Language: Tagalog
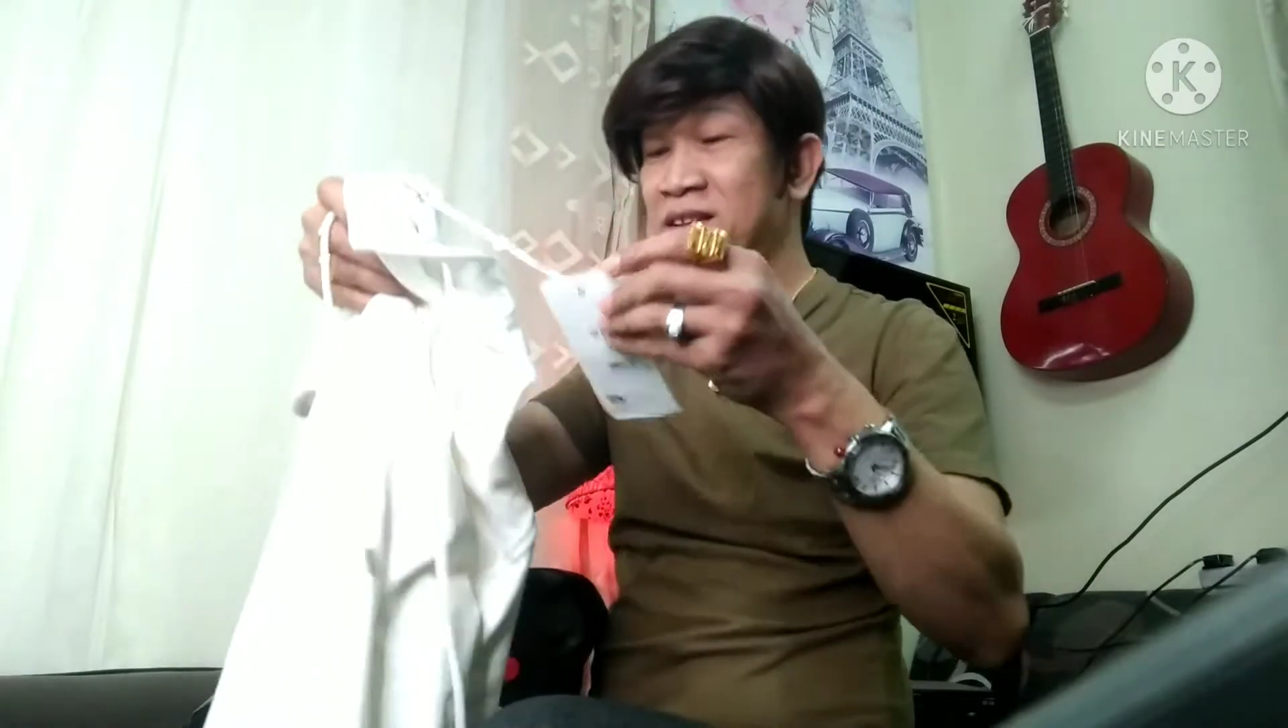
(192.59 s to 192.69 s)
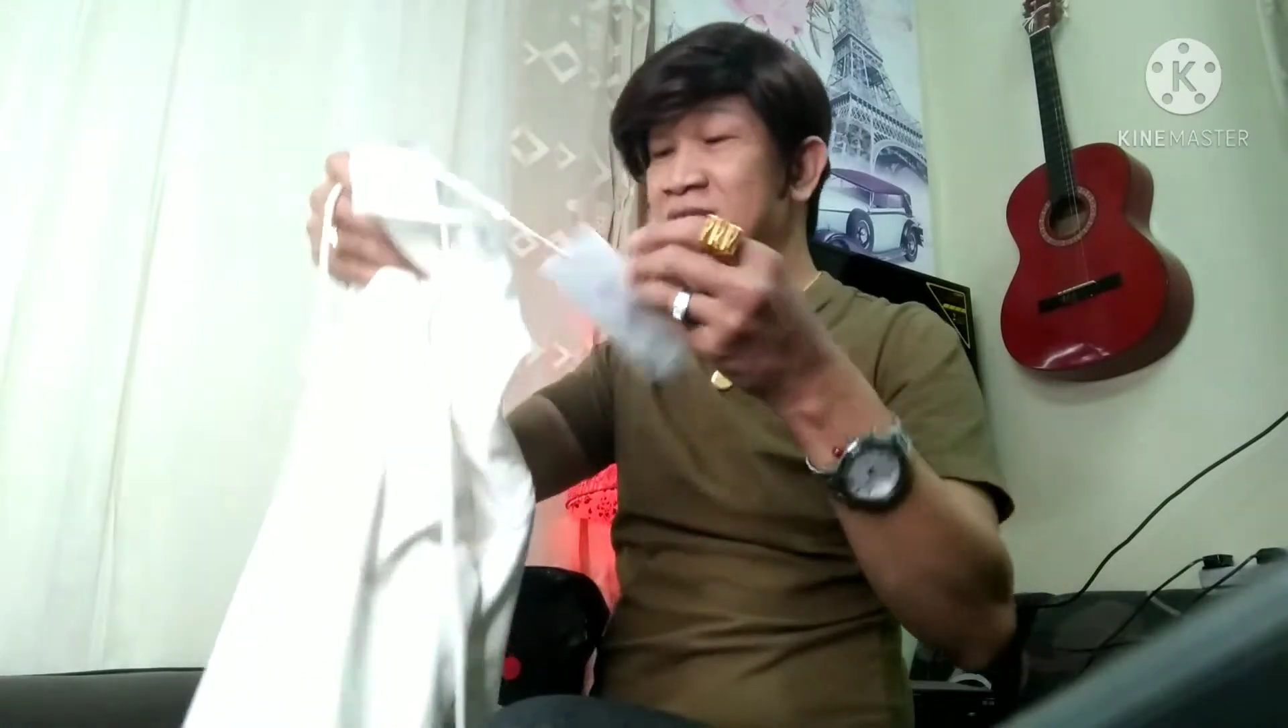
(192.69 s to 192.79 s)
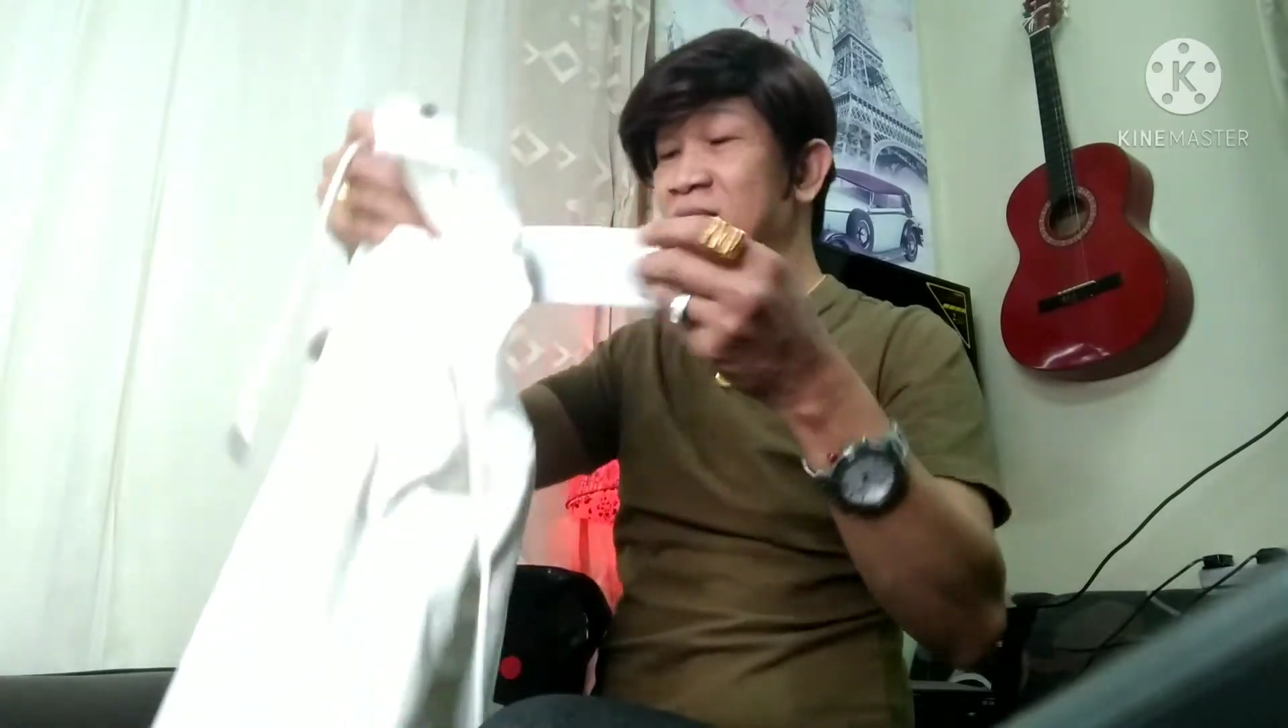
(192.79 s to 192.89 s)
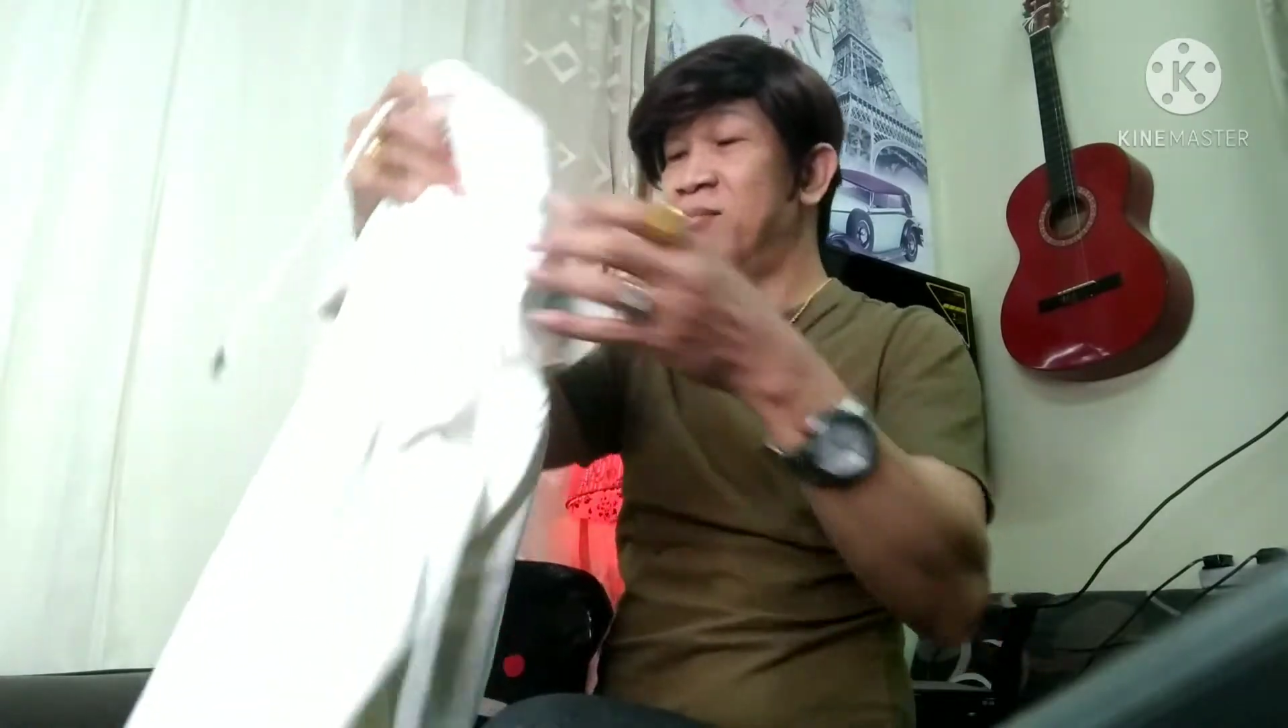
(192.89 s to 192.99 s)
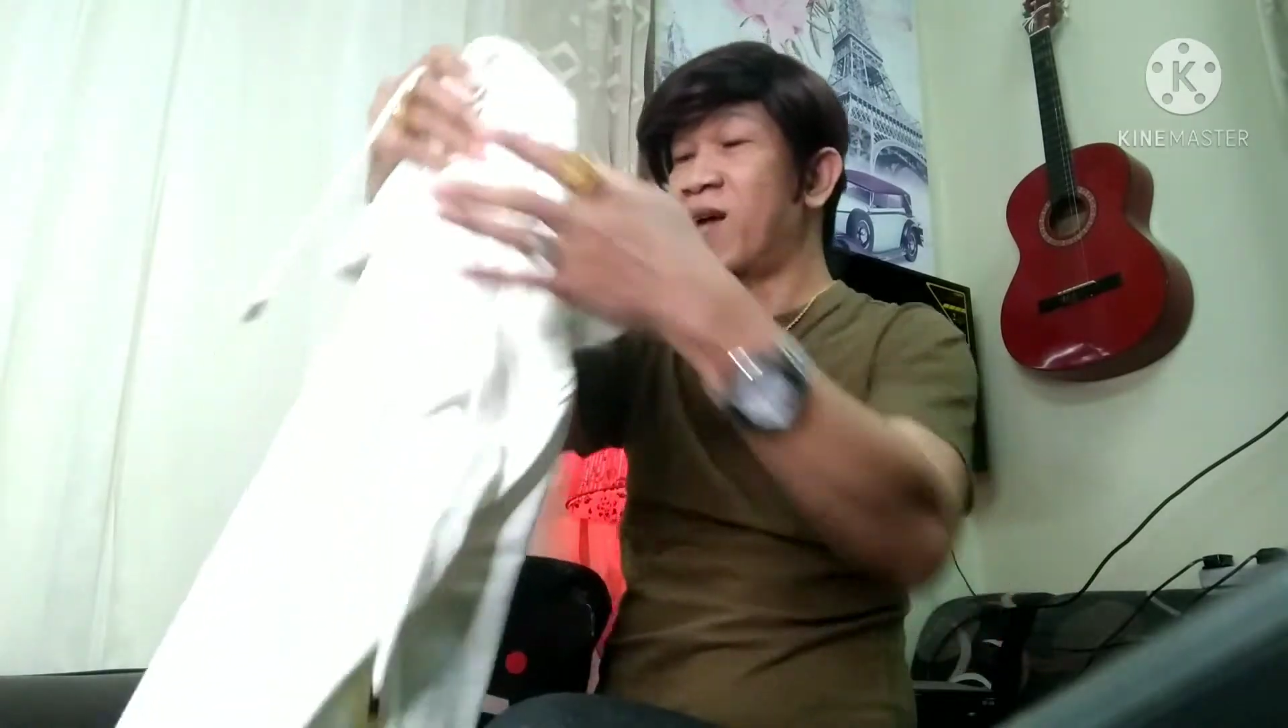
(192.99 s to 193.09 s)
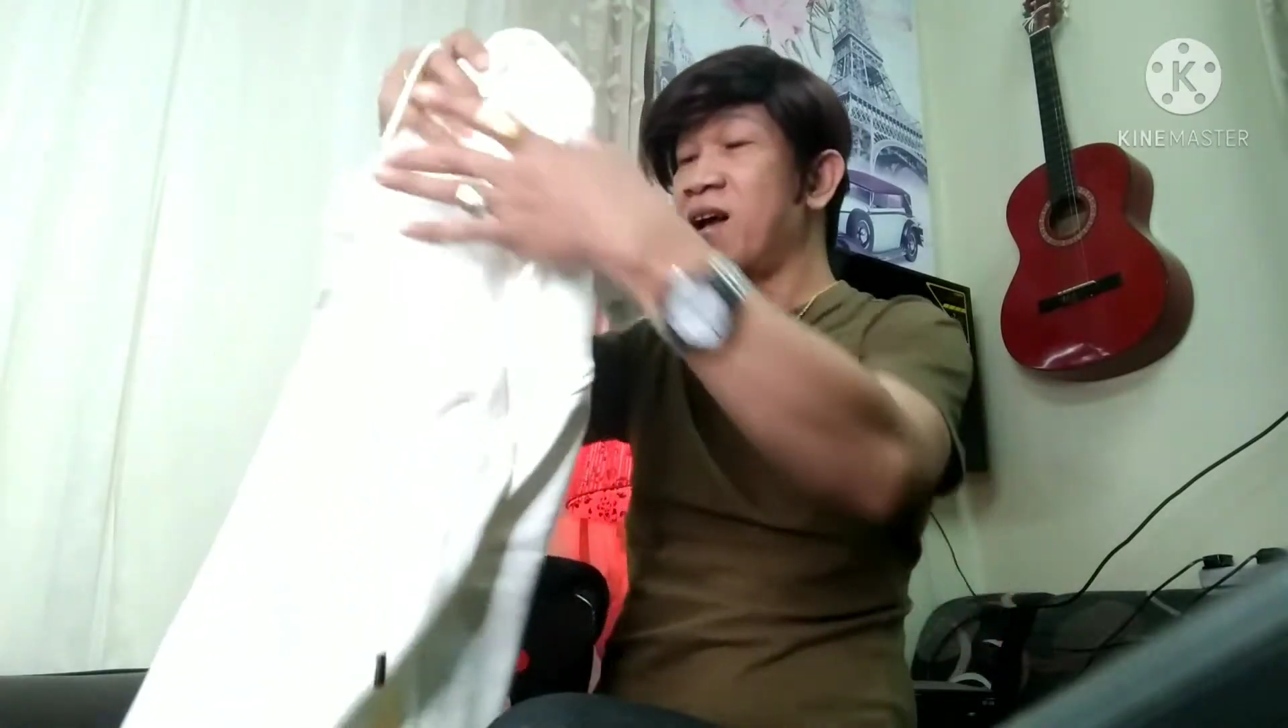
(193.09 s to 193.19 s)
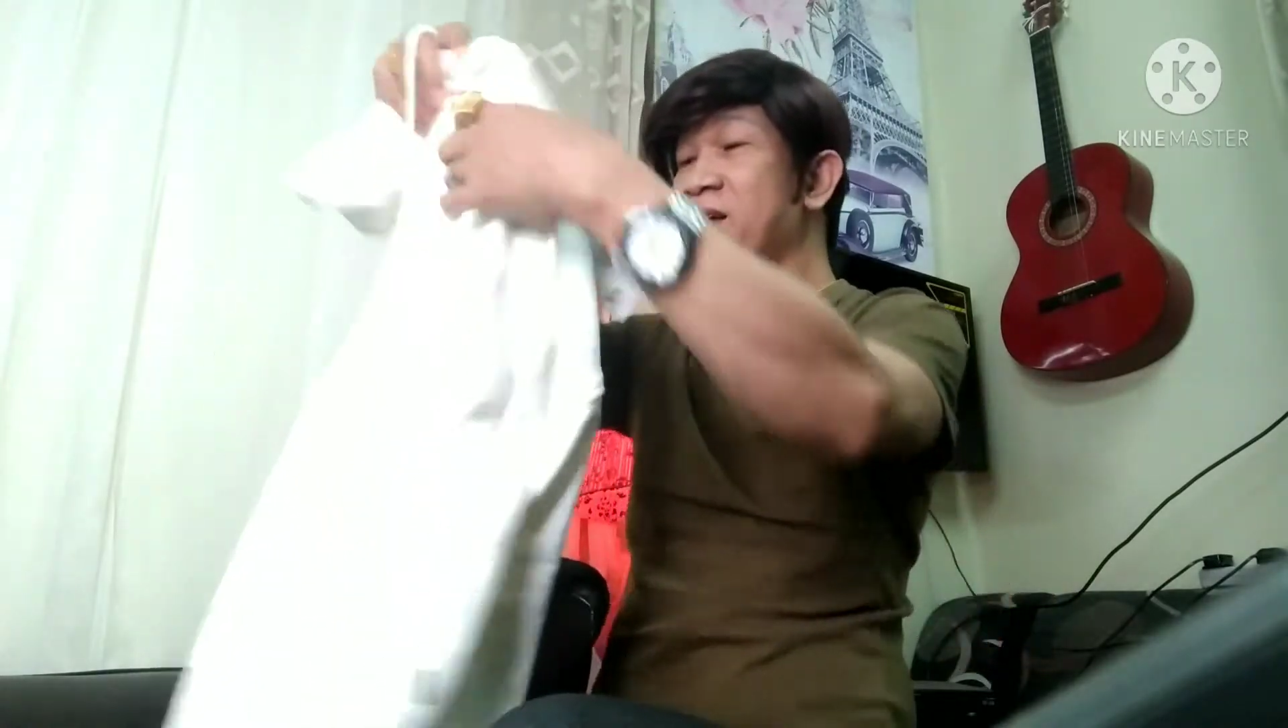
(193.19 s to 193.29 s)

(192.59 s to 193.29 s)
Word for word: di ba?